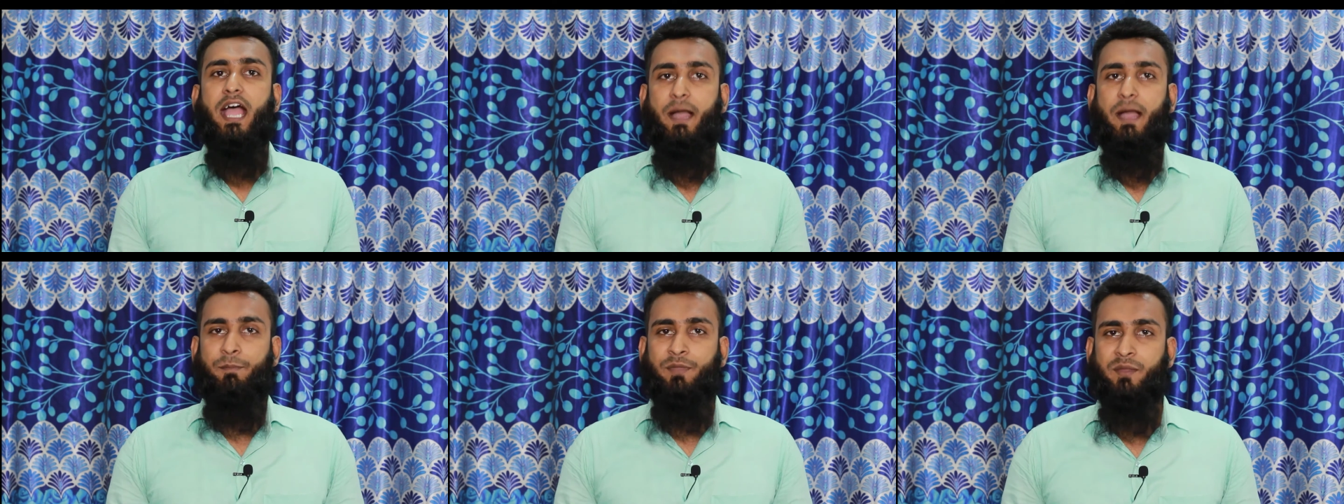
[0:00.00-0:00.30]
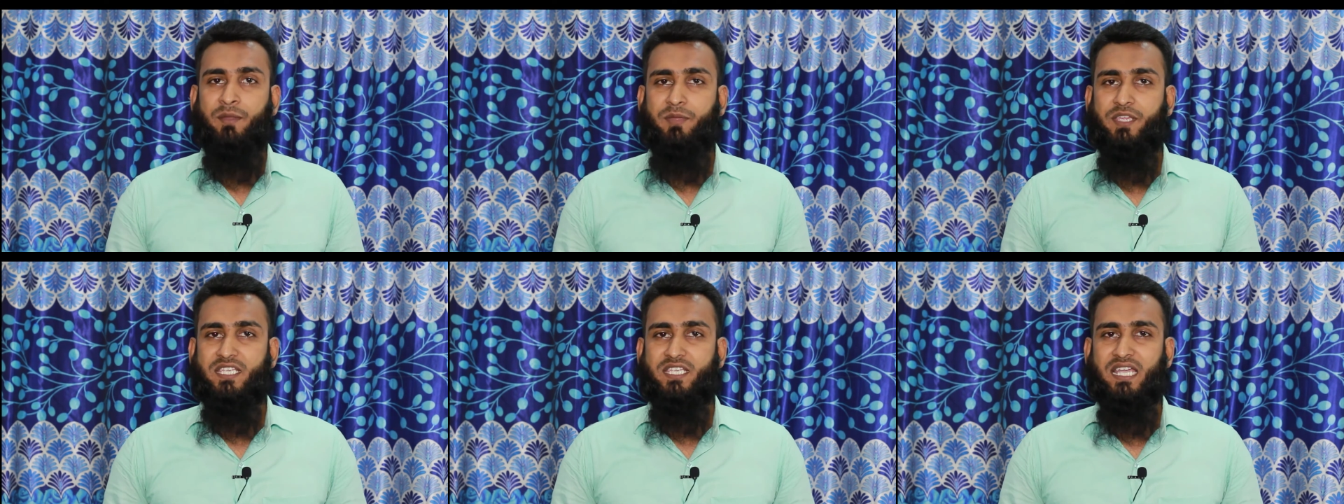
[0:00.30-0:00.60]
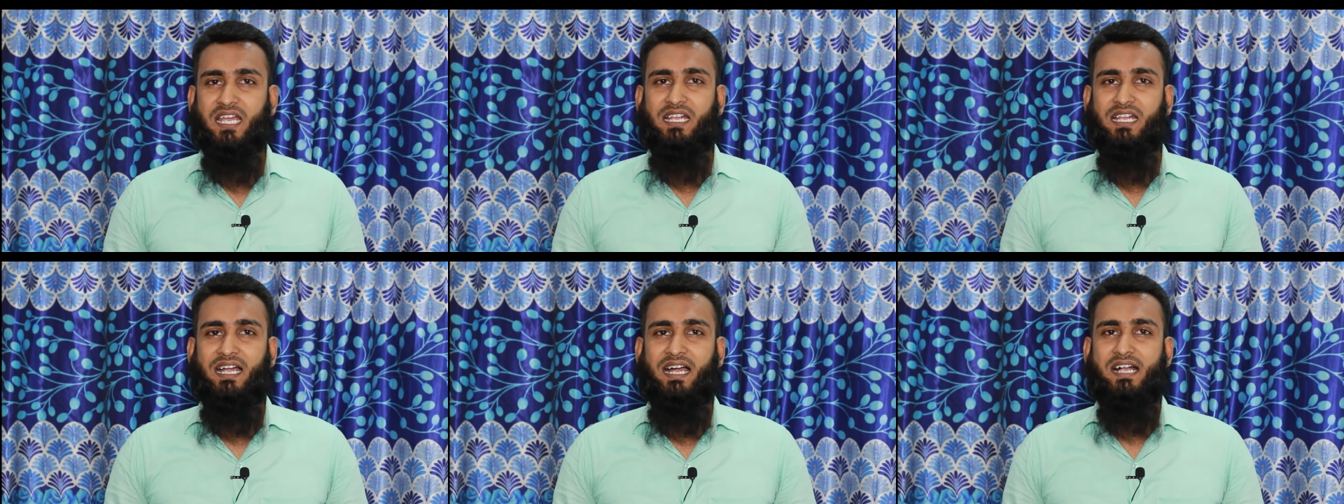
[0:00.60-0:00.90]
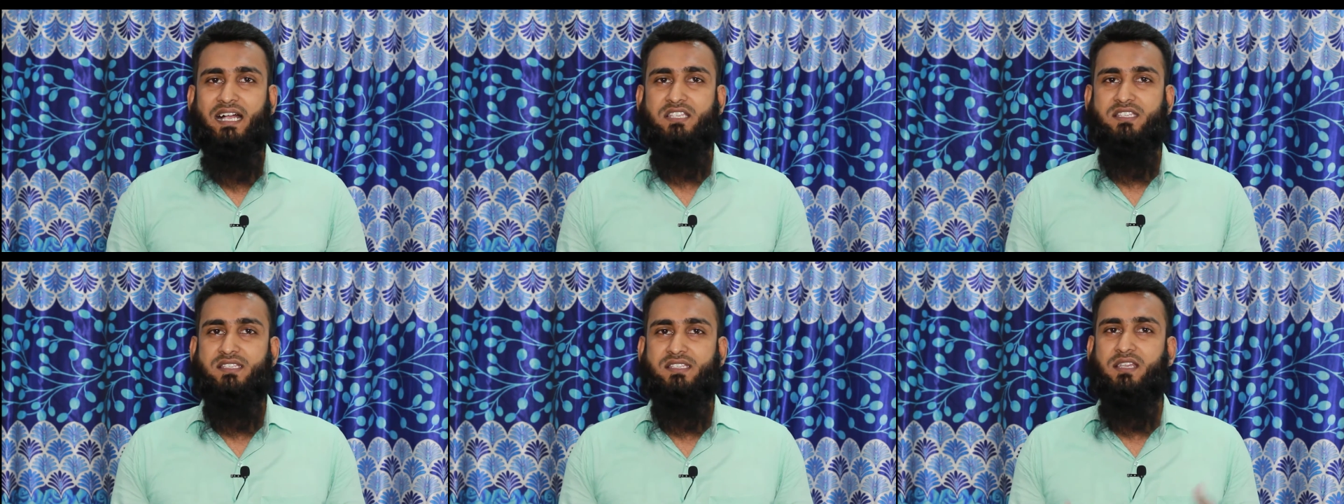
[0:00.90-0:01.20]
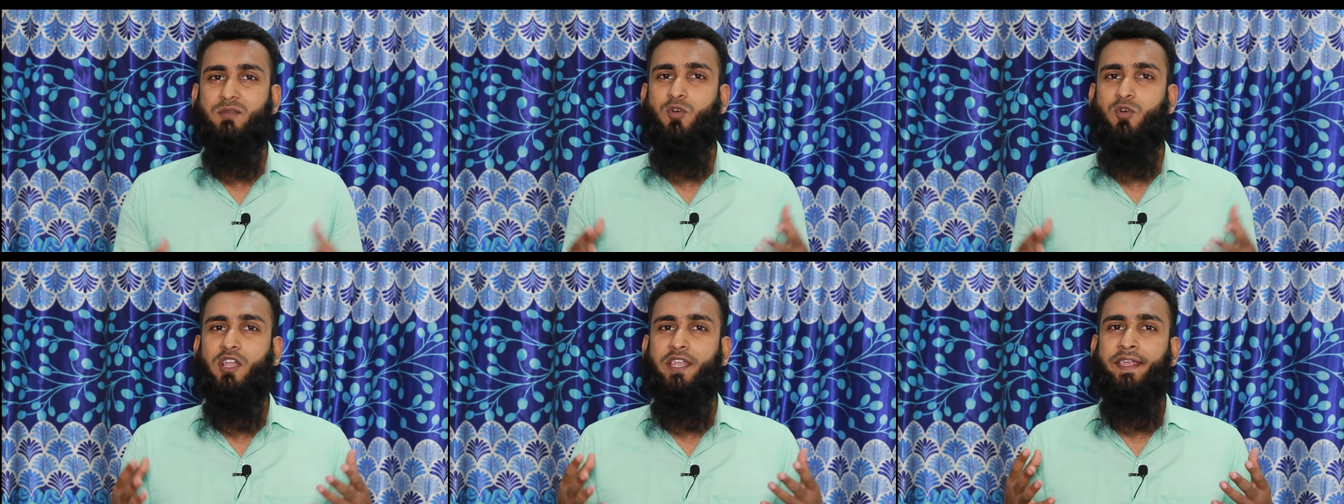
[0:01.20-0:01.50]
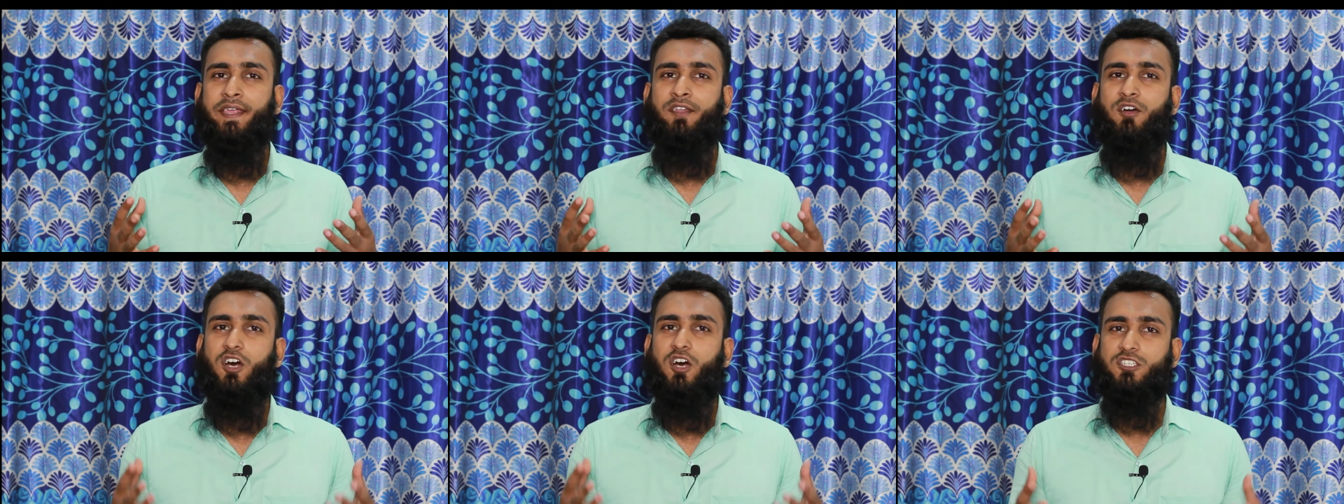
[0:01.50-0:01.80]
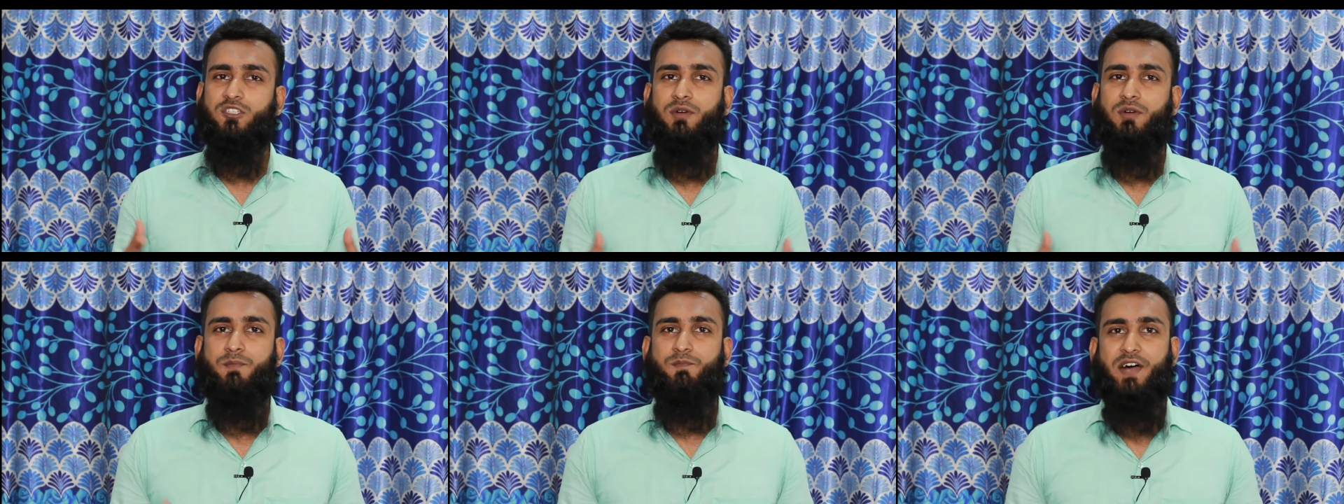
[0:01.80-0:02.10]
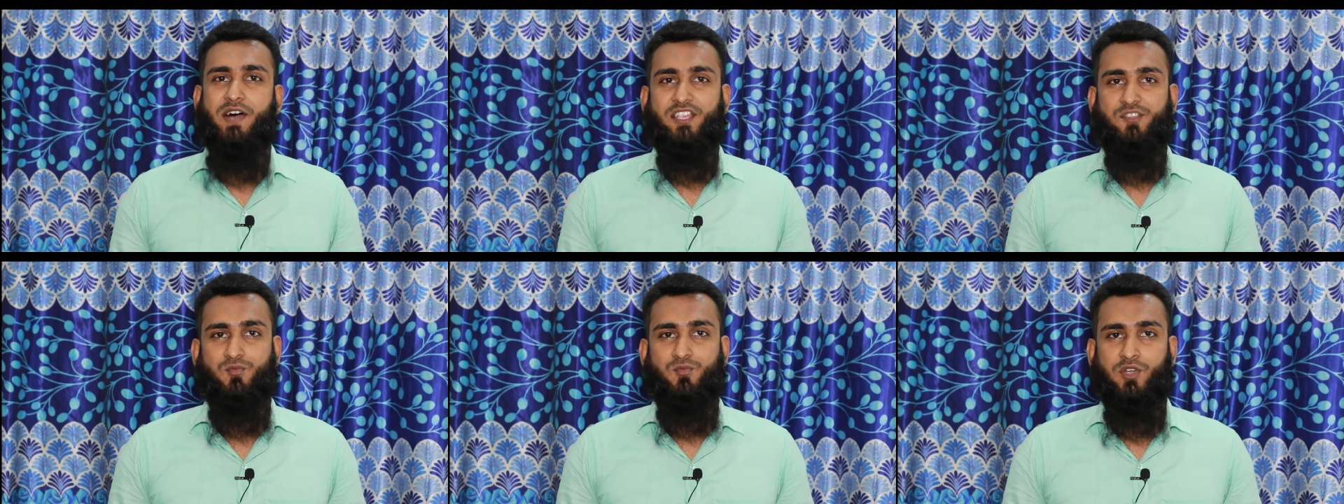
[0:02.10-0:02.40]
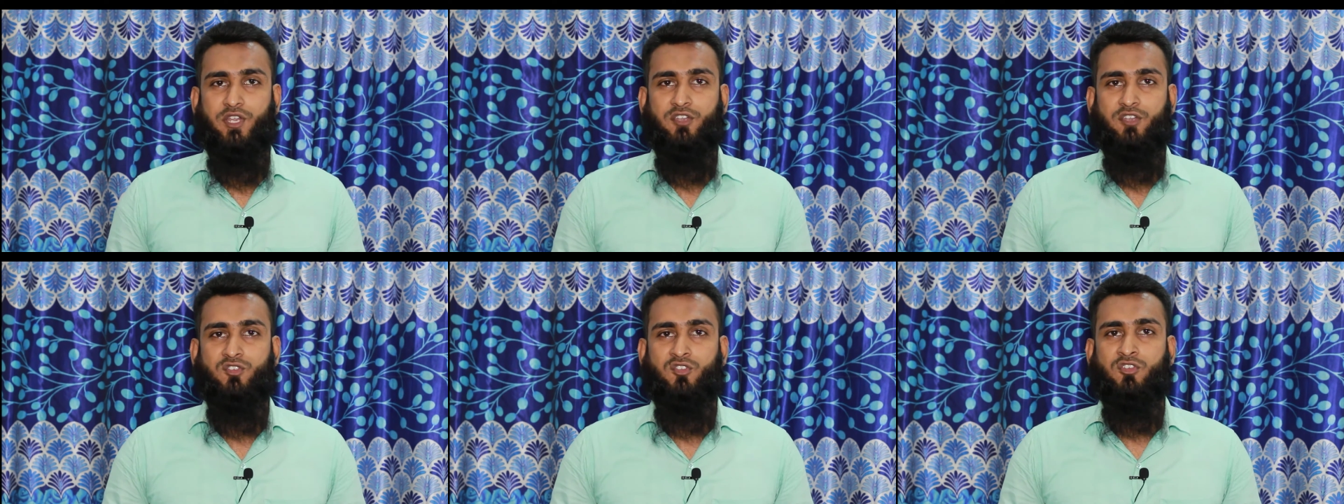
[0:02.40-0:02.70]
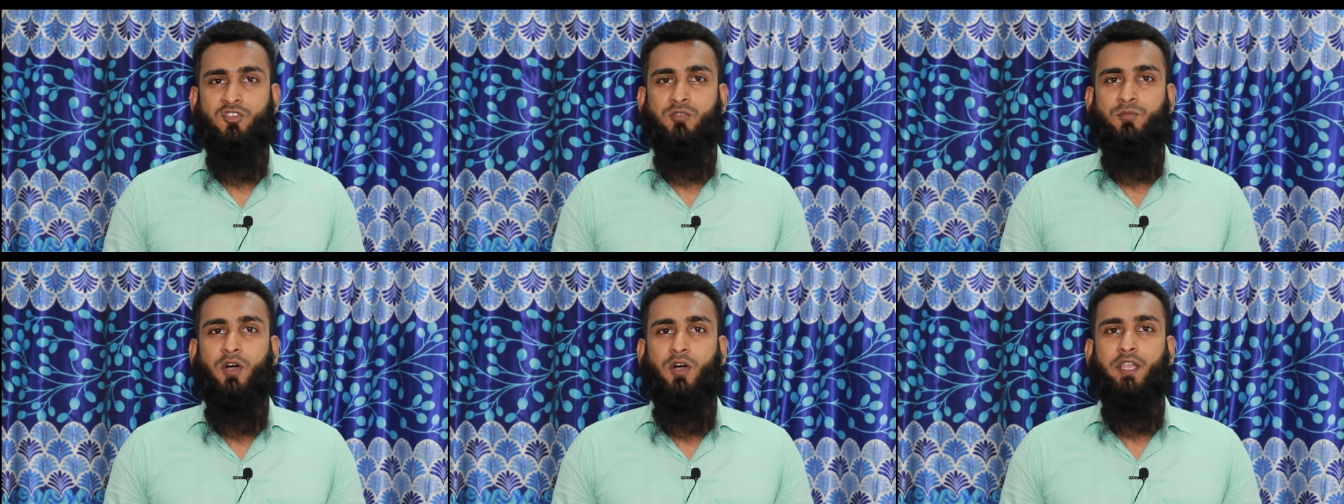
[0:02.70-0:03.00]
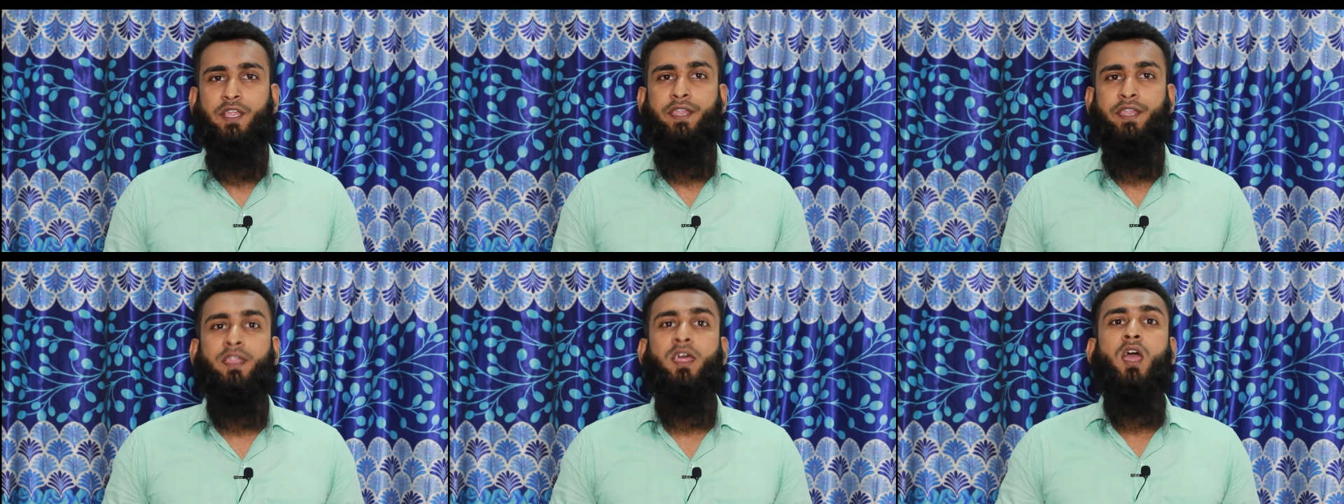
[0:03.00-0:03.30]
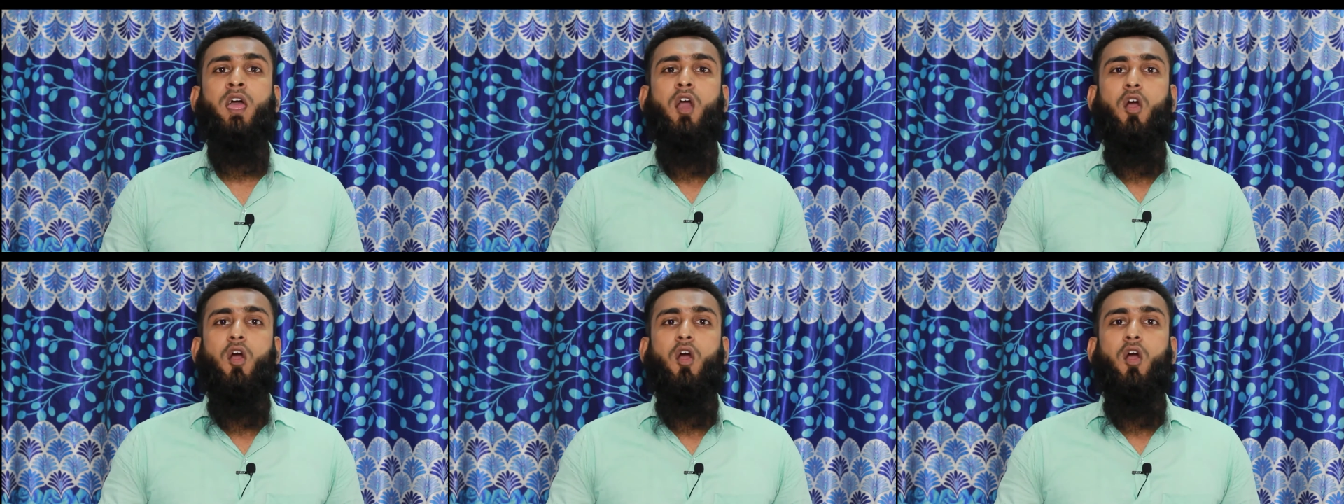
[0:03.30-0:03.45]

আপনি ভিসার কাজে বলেন অথবা পাসপোর্টের জন্য বলেন